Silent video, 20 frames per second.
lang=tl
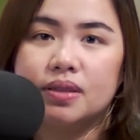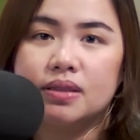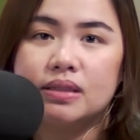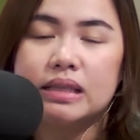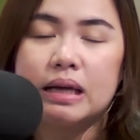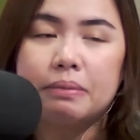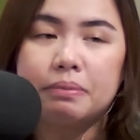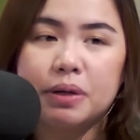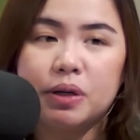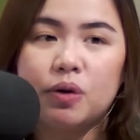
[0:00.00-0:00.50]

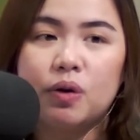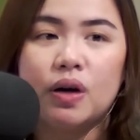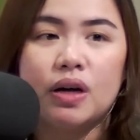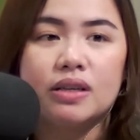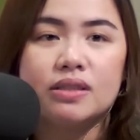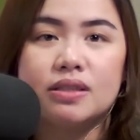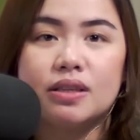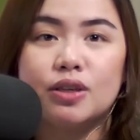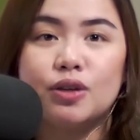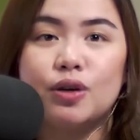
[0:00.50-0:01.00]
Sabi ko nga
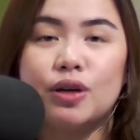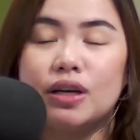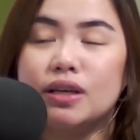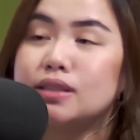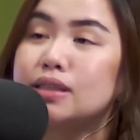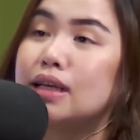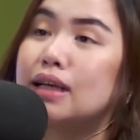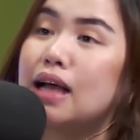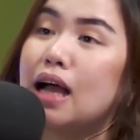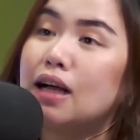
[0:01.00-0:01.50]
sa iyo eh,
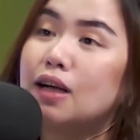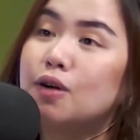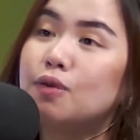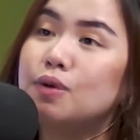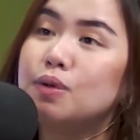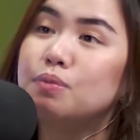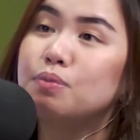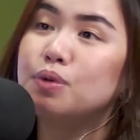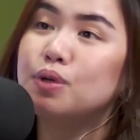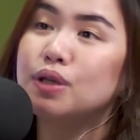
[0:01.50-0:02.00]
sa
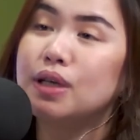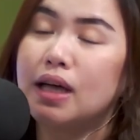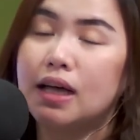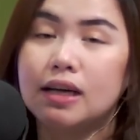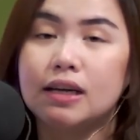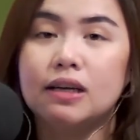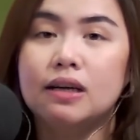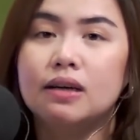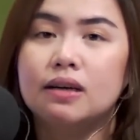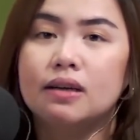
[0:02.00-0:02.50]
gagawin mong yan,